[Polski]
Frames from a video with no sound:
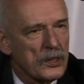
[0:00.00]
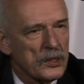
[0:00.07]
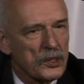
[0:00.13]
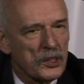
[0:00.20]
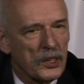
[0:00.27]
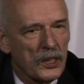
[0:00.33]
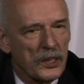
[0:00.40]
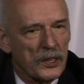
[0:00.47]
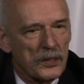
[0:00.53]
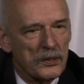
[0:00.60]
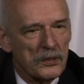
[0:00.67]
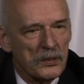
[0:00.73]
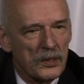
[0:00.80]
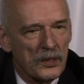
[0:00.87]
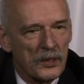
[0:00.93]
że
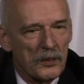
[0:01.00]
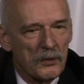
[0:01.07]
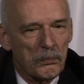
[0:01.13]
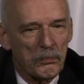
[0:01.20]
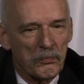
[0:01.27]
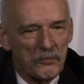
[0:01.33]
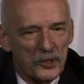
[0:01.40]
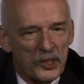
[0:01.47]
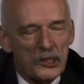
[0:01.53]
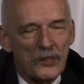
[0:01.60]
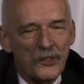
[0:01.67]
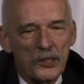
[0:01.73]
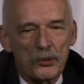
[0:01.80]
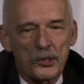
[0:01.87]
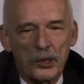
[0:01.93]
wszyscy
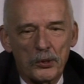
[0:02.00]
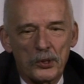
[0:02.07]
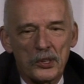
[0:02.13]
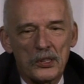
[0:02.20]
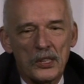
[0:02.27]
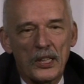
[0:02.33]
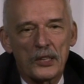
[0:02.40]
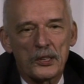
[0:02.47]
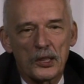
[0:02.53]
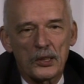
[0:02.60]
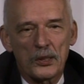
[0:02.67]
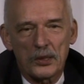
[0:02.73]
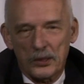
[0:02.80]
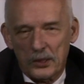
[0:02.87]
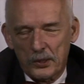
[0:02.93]
wiedzą, że czegoś nie, nie da się
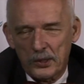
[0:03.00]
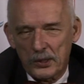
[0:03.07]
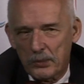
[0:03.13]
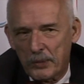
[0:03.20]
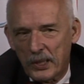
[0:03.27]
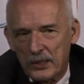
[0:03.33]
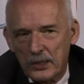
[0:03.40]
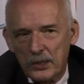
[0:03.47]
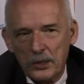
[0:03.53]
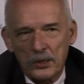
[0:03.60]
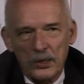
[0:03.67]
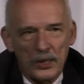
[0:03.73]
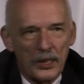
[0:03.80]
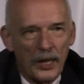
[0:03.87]
z, zmienić,